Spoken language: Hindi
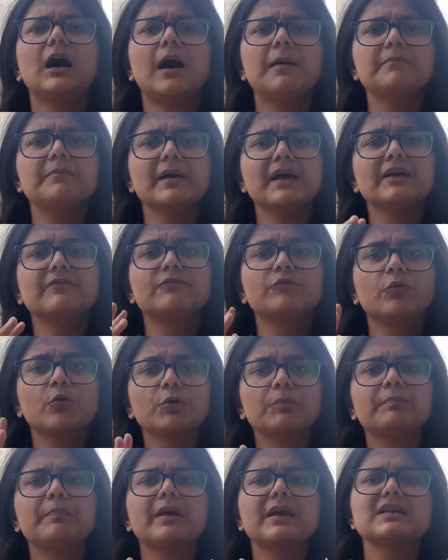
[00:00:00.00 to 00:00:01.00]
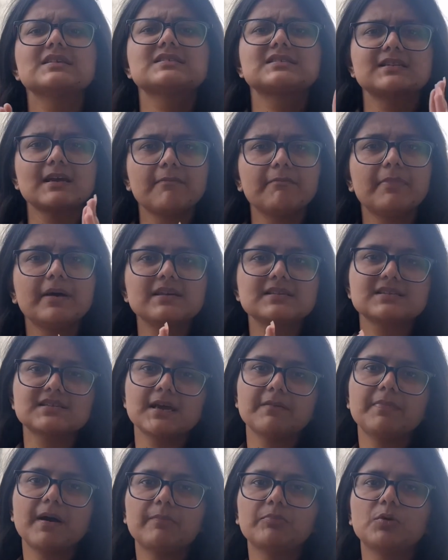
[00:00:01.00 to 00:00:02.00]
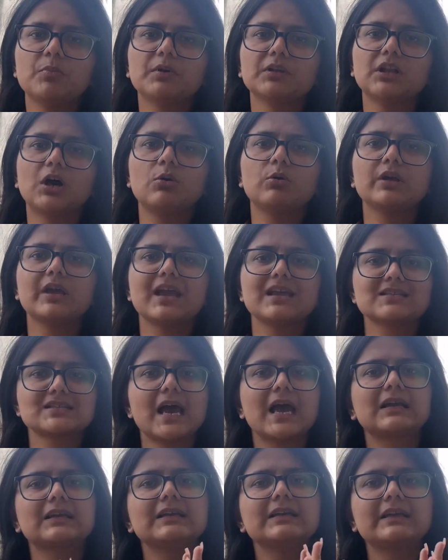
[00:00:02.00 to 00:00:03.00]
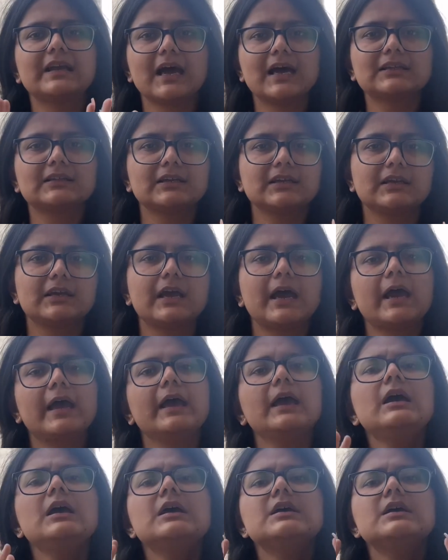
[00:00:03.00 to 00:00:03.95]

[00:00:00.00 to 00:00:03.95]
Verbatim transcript: अब मैं फोन पे स्टेप बाय स्टेप आपको बताऊंगी एग्जैक्टली क्या तरीका है